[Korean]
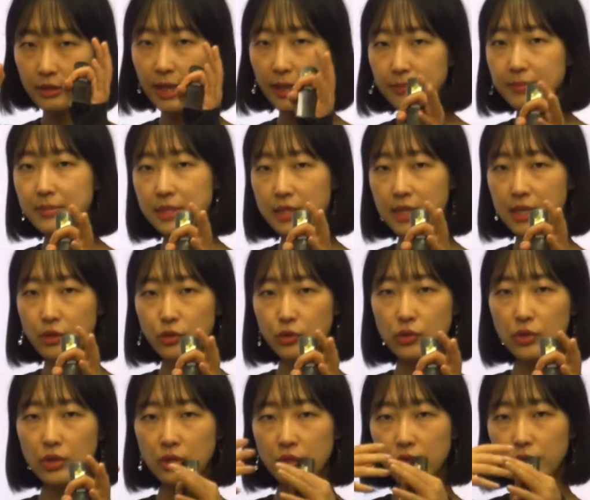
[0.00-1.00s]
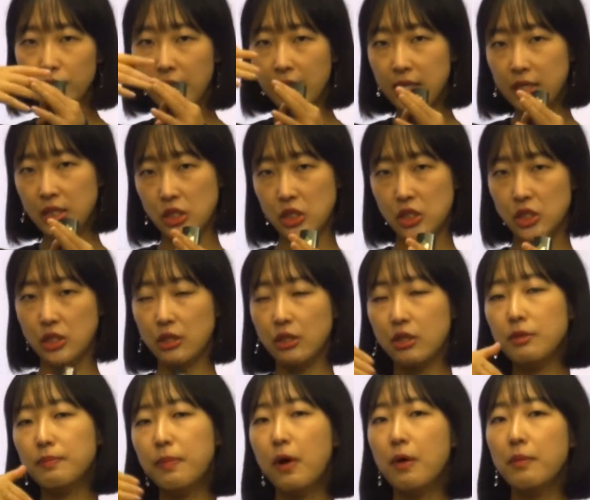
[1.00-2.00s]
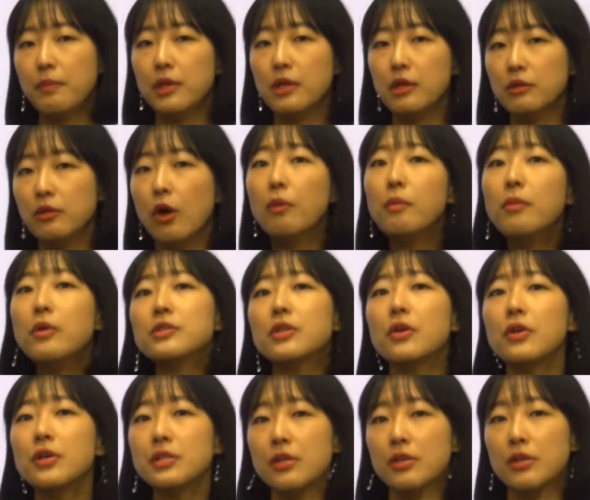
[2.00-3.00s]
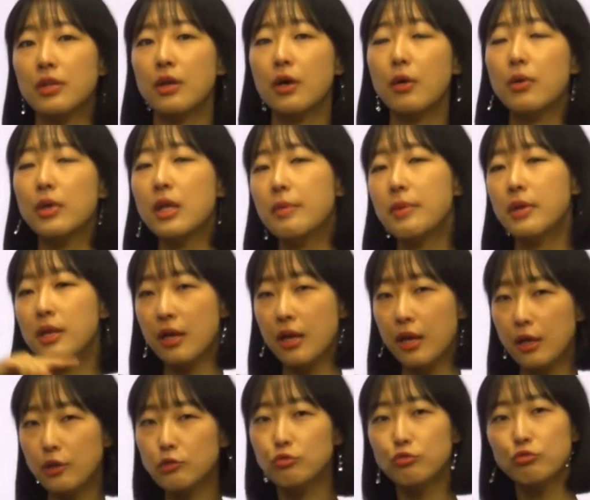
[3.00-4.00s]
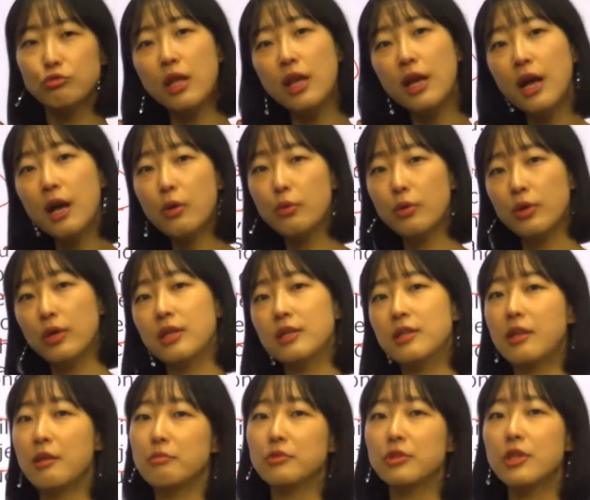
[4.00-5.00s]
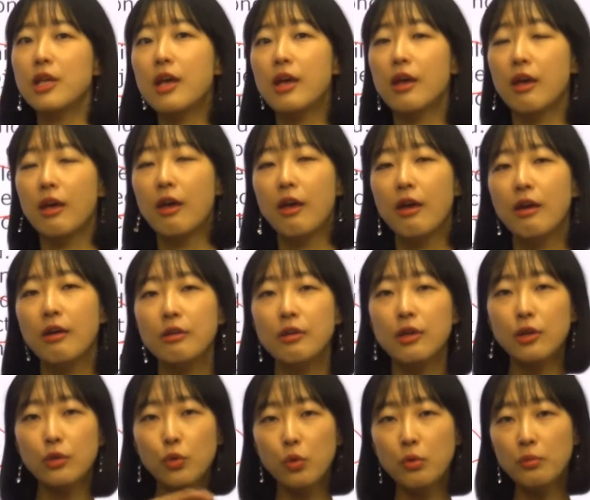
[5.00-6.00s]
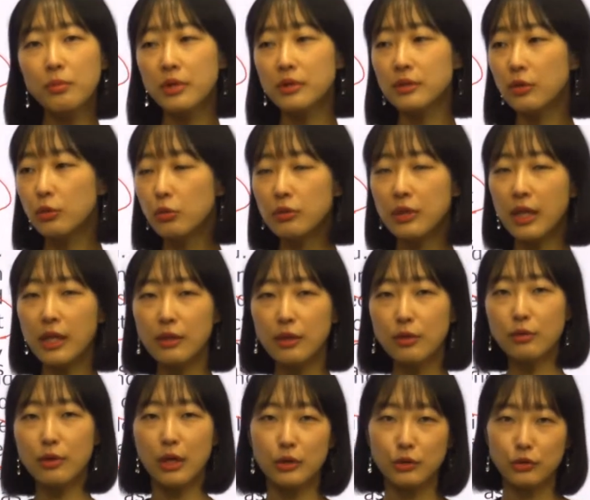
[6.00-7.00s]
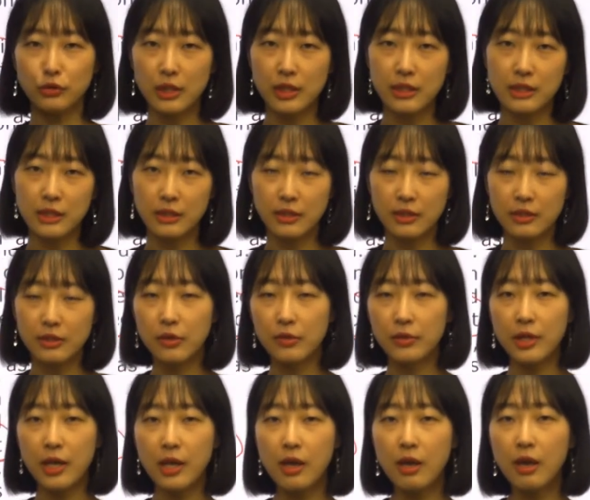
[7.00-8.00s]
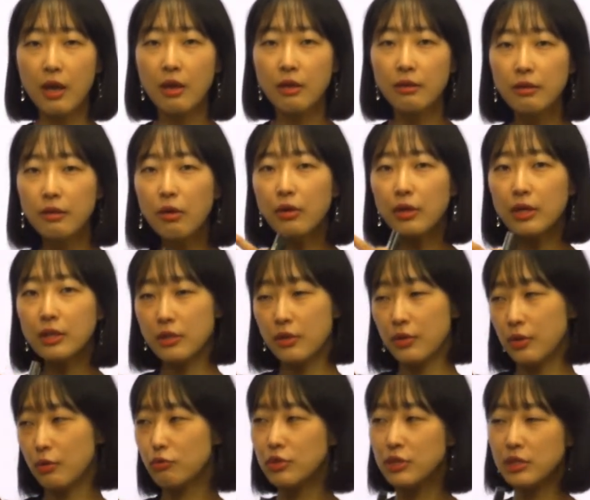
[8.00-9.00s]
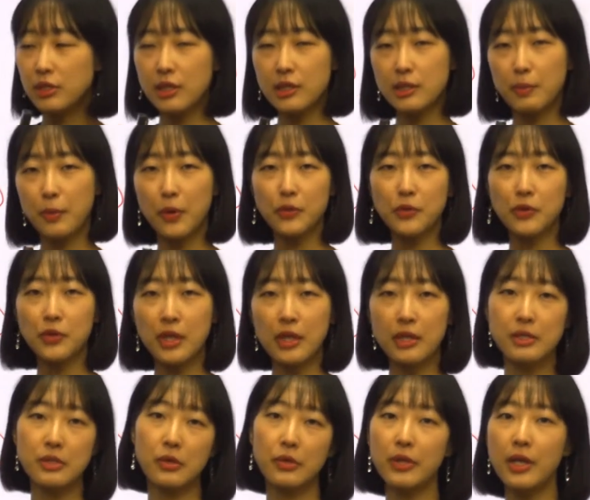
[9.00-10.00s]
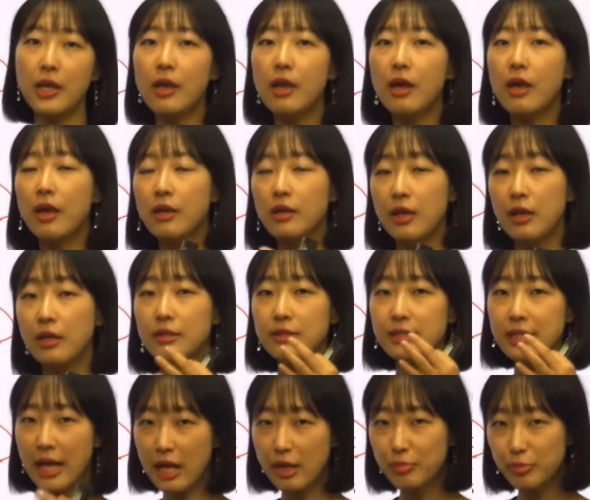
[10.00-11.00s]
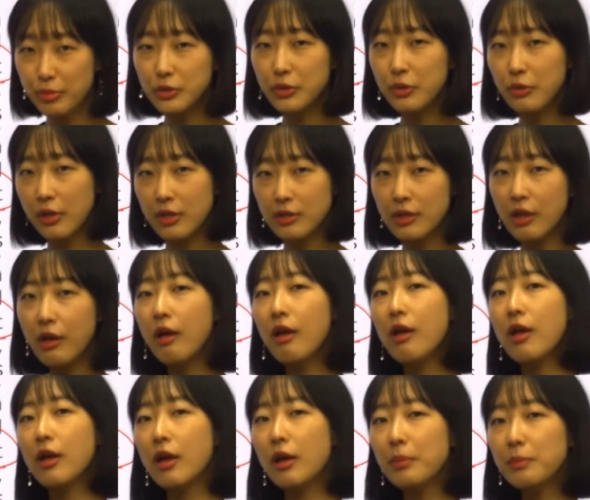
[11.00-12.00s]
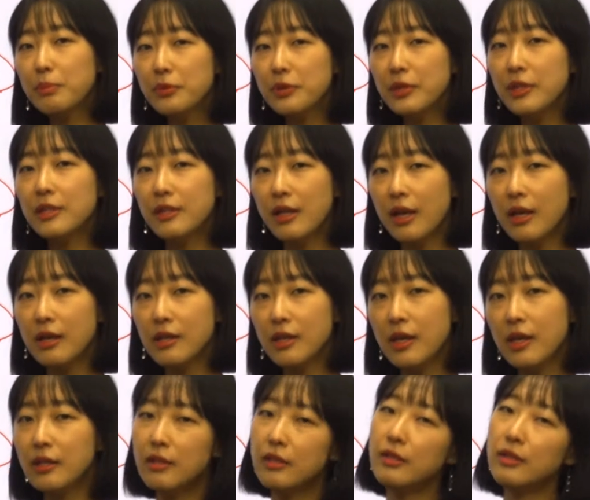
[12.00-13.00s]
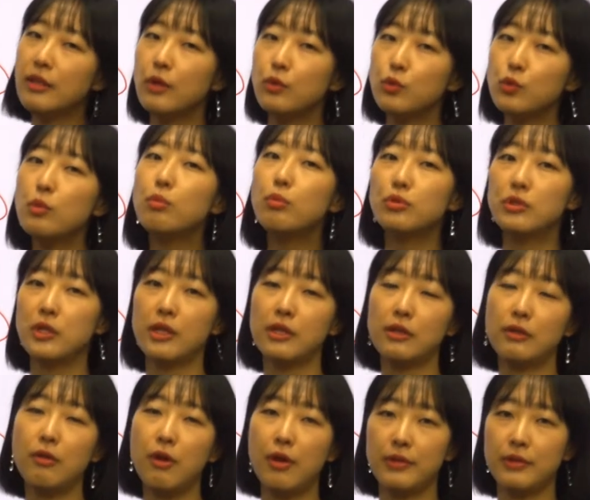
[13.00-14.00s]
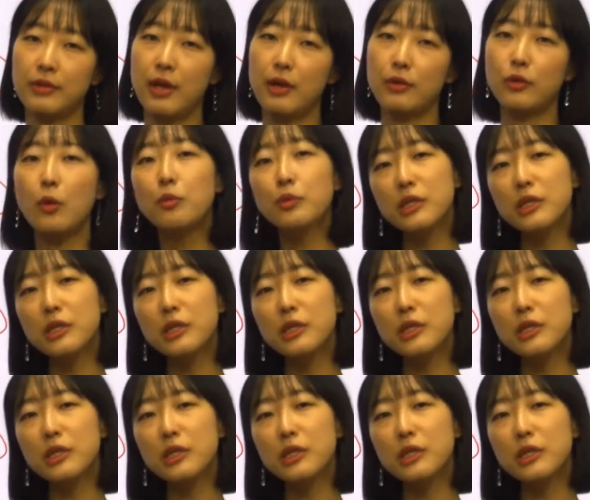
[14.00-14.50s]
탐지할 수 있는 레인지, 그 범위를 넘어서기 전에, 그러니까 왜냐하면 이게 계속 운행하고 있기 때문에 이렇게 돌면서 또 딴 데로 갈 수가 있잖아요. 그런데 그러기 전에, 우리 시야에서 벗어나기 전에 얘를 잘 분석해서 컴플리트 하기에는 좀 모자랄 것 같다. 너무